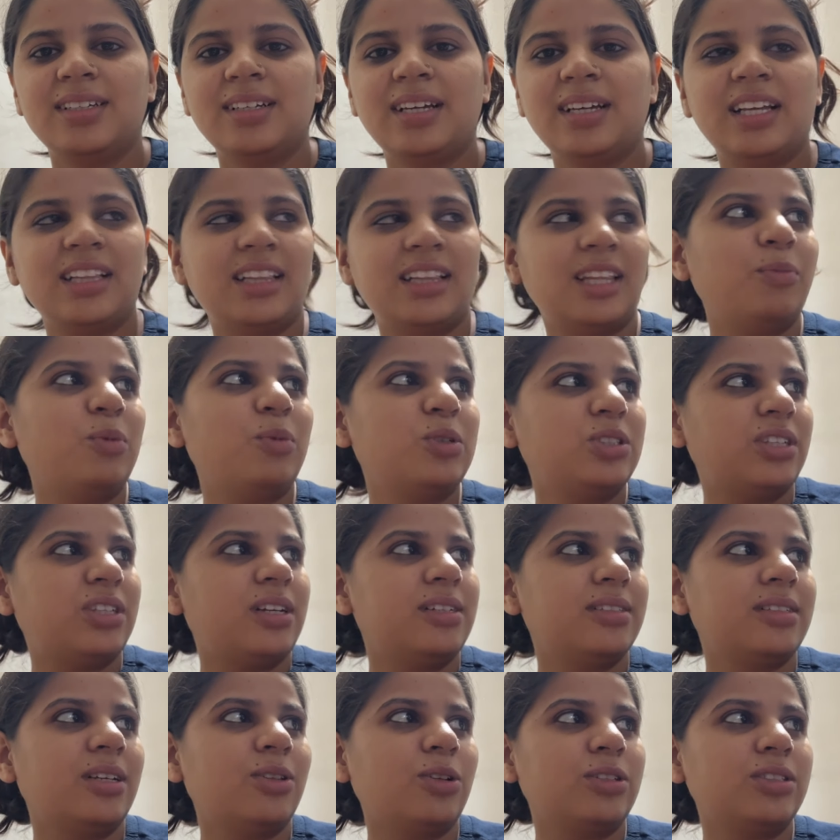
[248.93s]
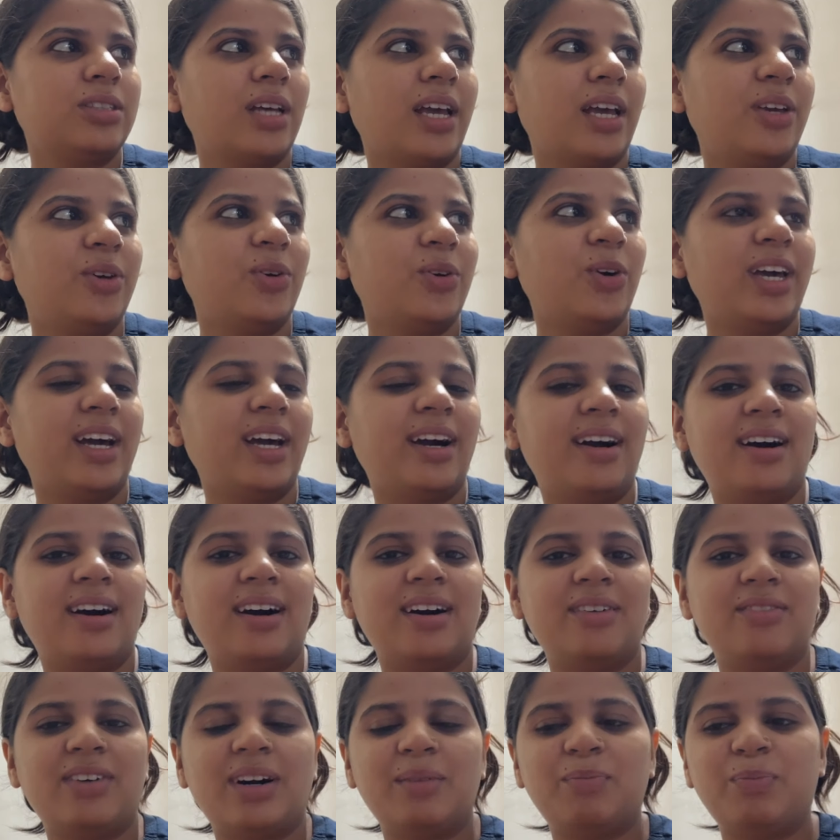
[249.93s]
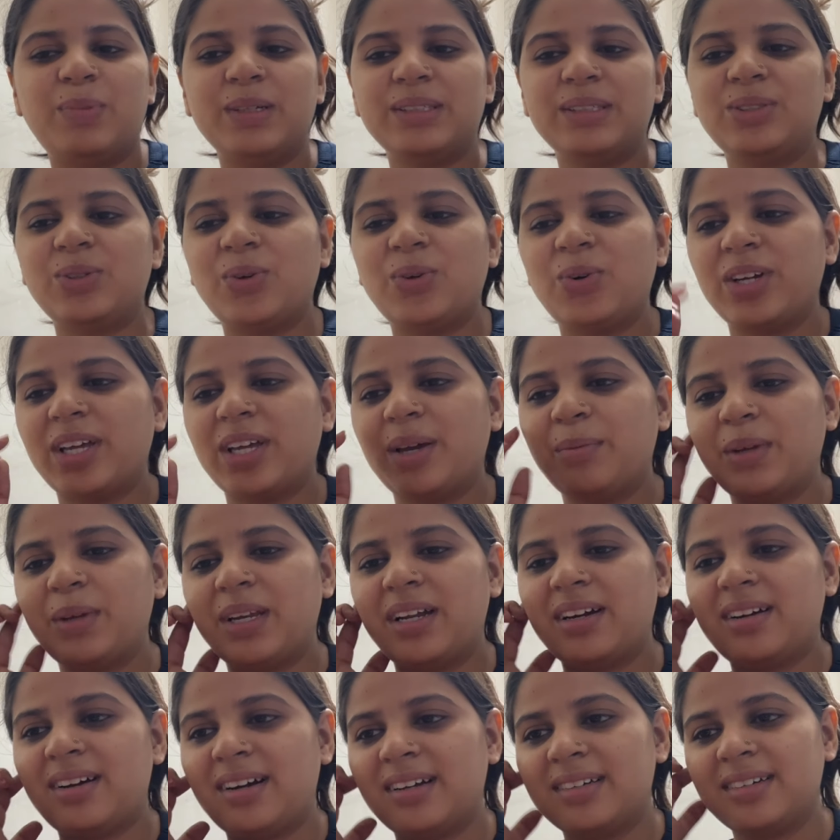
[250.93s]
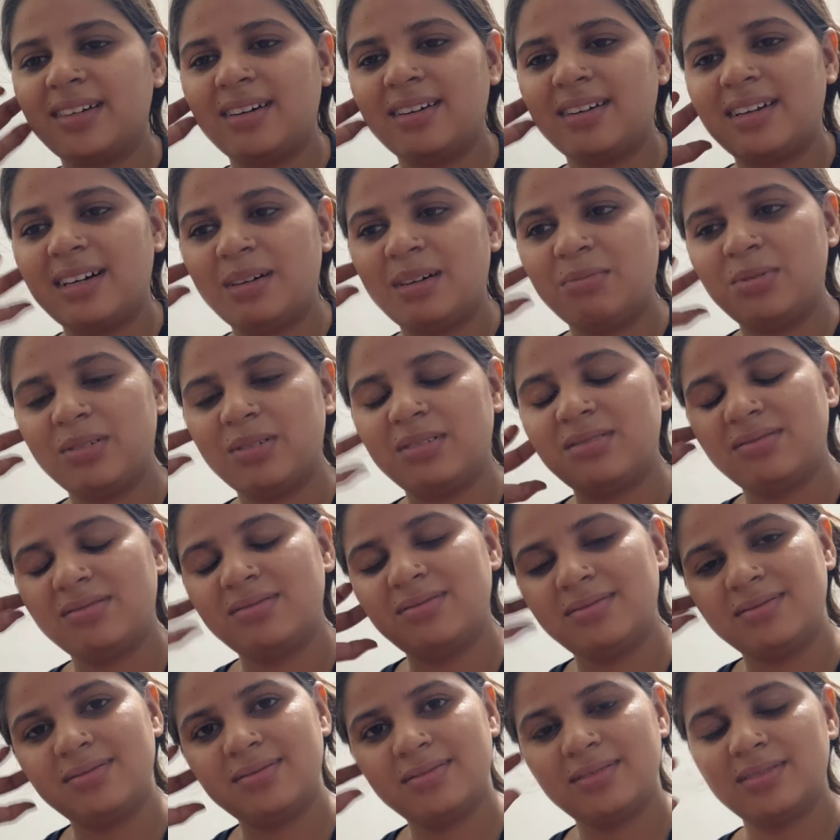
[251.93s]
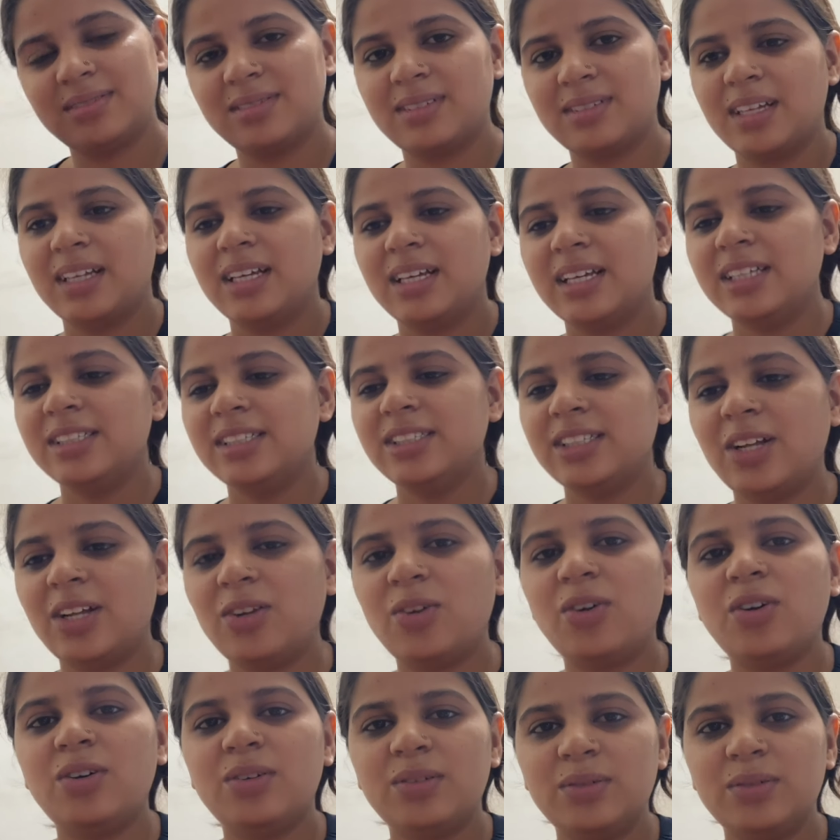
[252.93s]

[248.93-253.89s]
इतनी मुश्किल से तो सही होया हा वापस हो गया मेरा कान खराब चलो